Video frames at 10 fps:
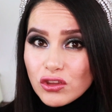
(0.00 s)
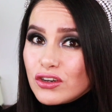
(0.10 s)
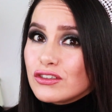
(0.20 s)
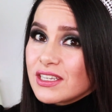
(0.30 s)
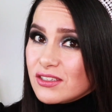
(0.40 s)

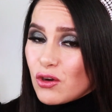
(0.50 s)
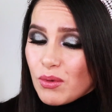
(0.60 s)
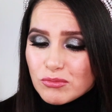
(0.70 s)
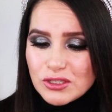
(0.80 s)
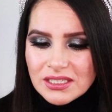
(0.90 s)
otros, eso
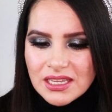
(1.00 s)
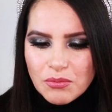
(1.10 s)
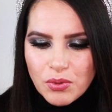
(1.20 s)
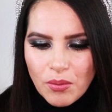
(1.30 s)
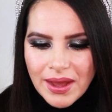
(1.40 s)
lo vamos a
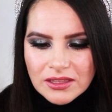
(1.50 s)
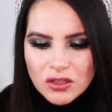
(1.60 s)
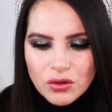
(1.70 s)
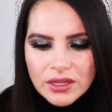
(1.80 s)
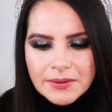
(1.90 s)
estar
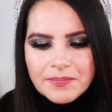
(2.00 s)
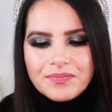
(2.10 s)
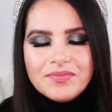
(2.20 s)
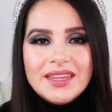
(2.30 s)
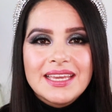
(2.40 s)
probando.
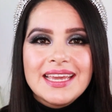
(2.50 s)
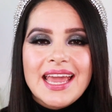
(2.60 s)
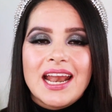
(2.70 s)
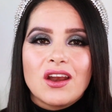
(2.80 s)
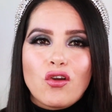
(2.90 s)

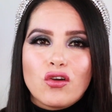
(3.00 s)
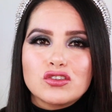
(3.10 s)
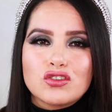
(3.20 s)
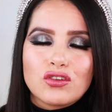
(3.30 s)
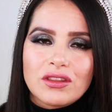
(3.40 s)
Y el
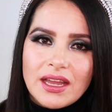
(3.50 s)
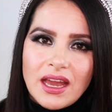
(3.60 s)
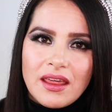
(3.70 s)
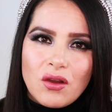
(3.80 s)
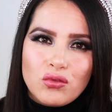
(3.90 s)
costo de
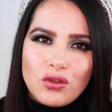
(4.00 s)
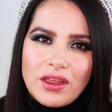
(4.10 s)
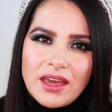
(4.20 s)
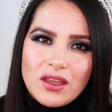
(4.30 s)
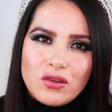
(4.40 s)
cada
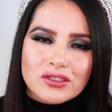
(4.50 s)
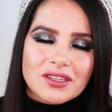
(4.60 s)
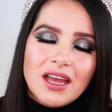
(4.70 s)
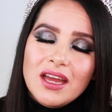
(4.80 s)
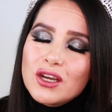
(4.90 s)
uno de
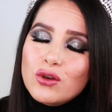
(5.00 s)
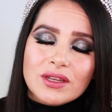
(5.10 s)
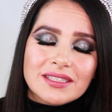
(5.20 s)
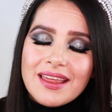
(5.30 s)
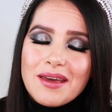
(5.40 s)
ellos
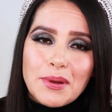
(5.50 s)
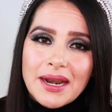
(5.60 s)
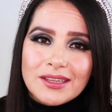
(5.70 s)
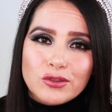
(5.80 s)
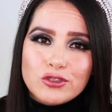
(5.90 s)
no es nada
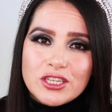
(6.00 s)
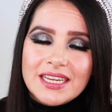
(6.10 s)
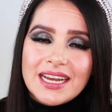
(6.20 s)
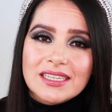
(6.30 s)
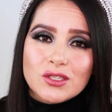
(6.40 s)
barato,
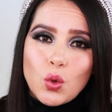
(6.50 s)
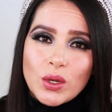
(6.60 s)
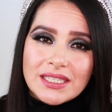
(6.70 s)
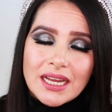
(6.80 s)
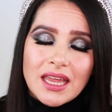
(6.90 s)
chicas.
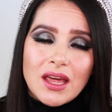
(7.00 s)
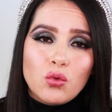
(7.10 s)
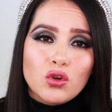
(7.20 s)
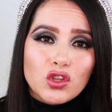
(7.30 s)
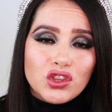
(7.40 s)
Cuesta
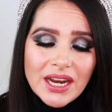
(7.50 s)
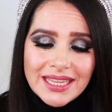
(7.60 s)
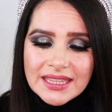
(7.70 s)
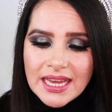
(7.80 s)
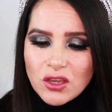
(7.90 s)
cada uno
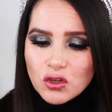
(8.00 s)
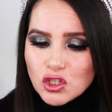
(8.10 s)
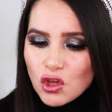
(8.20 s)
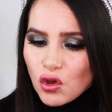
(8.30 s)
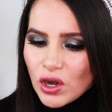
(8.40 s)

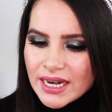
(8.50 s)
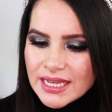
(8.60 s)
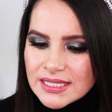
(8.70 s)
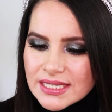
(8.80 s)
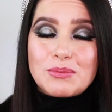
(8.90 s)
38
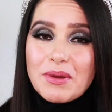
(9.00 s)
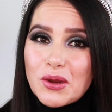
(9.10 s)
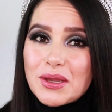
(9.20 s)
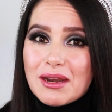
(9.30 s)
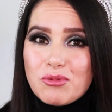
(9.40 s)
dólares.
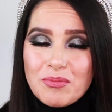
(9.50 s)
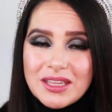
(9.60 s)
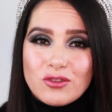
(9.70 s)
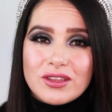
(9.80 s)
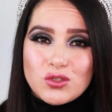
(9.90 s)
Espero que al
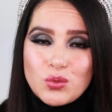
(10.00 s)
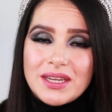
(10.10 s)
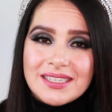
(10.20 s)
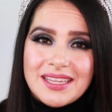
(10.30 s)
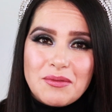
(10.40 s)
momento de
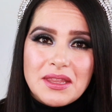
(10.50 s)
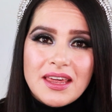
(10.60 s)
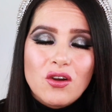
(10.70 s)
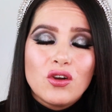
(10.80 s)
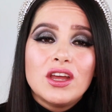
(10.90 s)
subir este
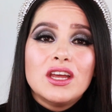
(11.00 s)
video